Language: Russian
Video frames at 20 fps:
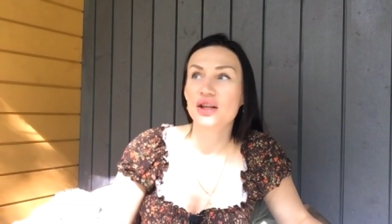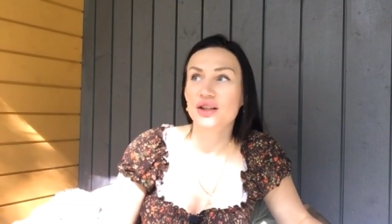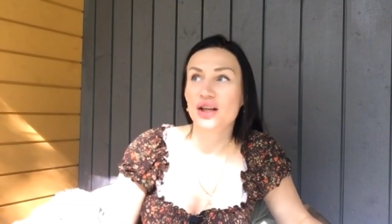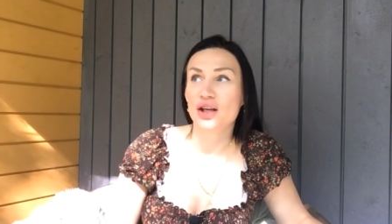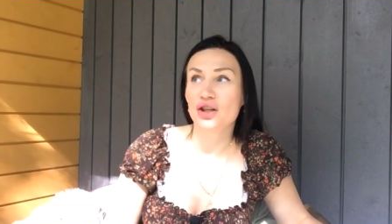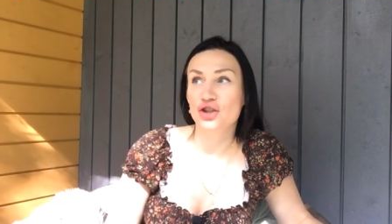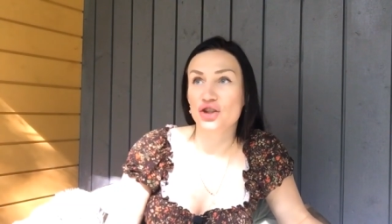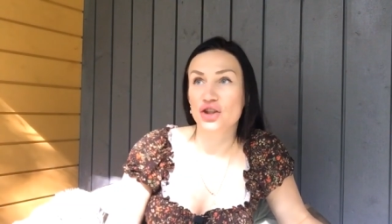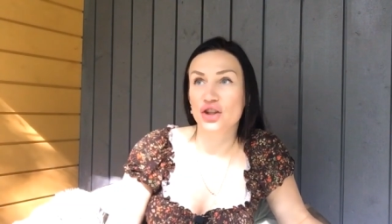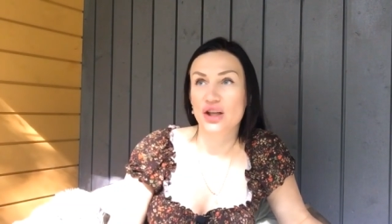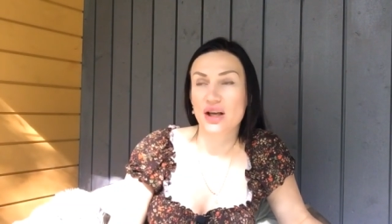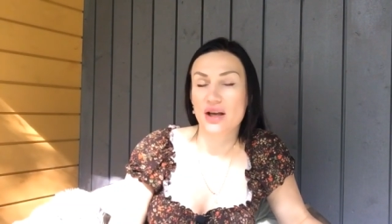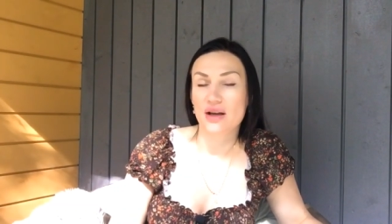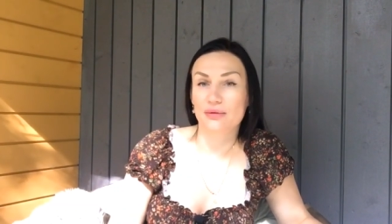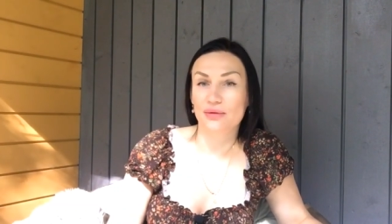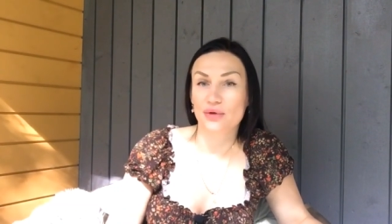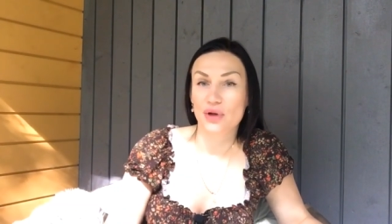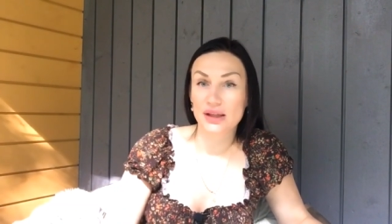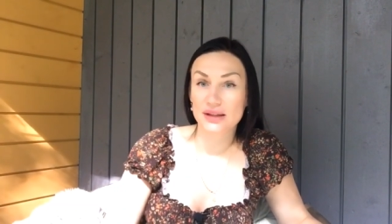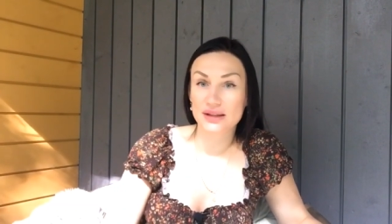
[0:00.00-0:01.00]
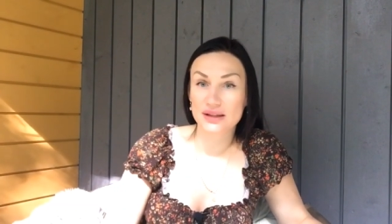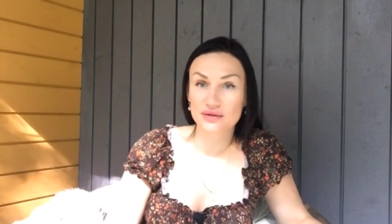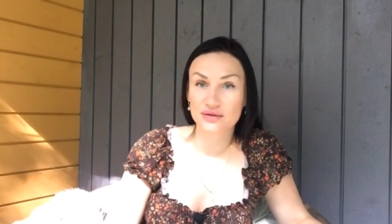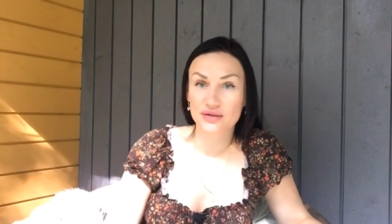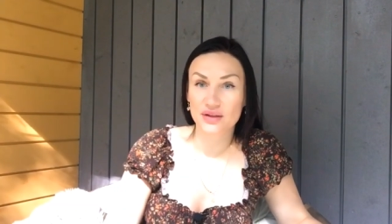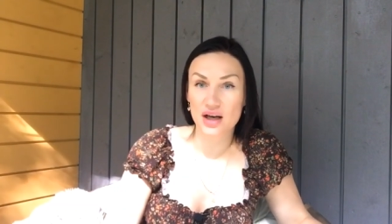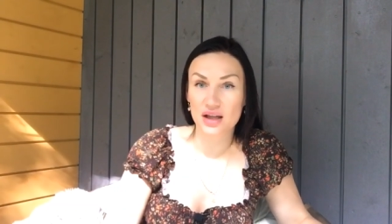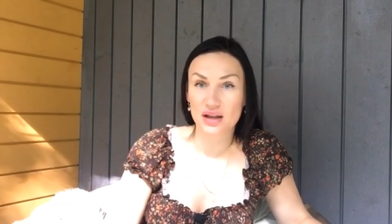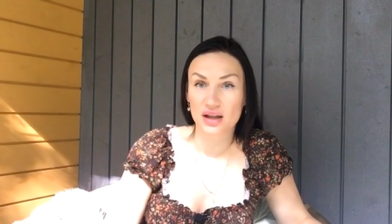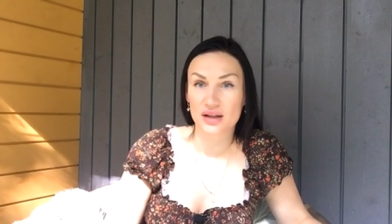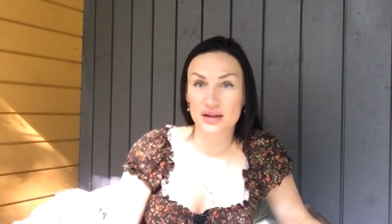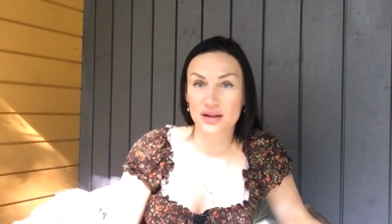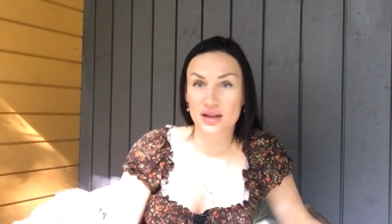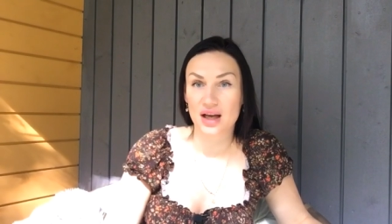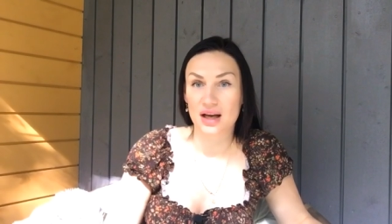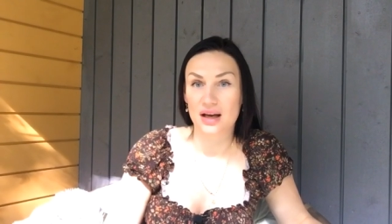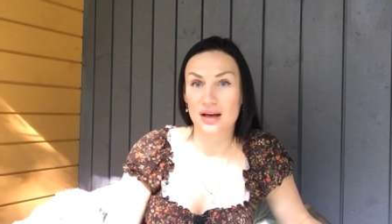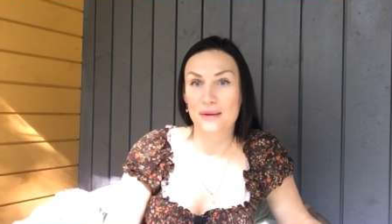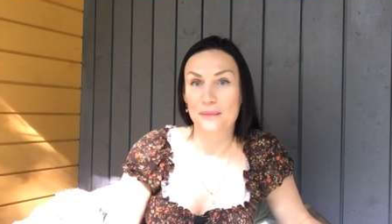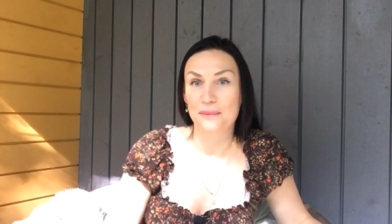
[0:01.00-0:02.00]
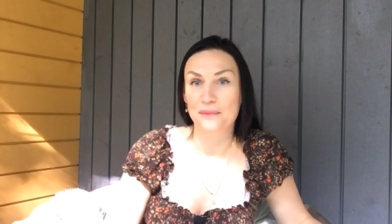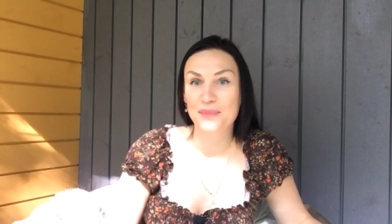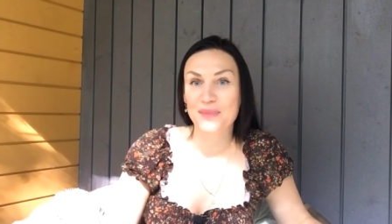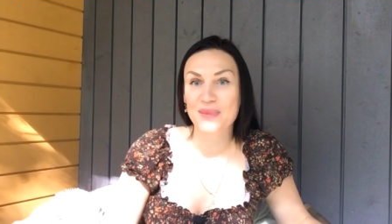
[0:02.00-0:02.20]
Также я его одевала на